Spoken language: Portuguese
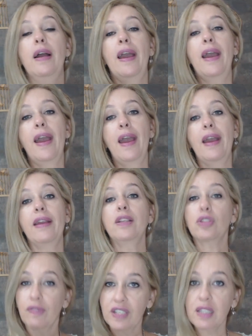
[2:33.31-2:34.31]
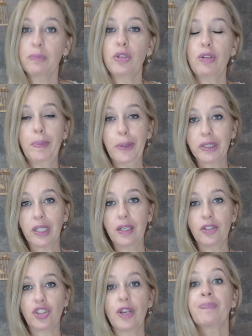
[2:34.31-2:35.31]
É, isso vai ser muito
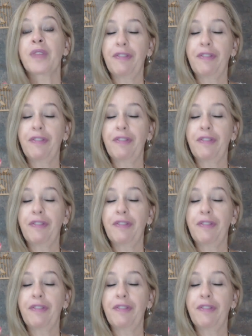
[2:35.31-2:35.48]
importante.